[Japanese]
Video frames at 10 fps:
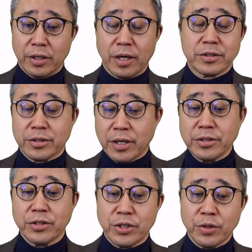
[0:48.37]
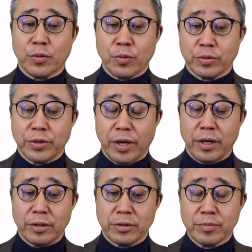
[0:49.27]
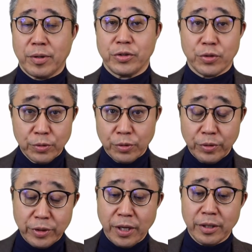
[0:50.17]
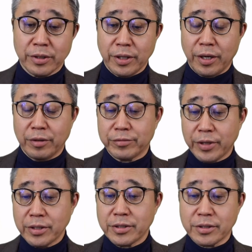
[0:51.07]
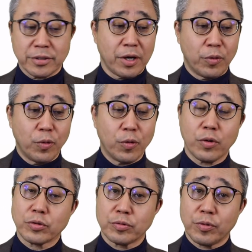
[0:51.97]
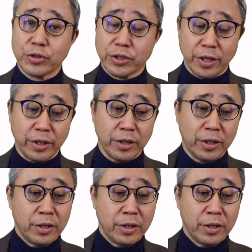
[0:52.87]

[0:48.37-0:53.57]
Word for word: 合算申告で、つまりジョイントリターンで不適切な報告をしたり、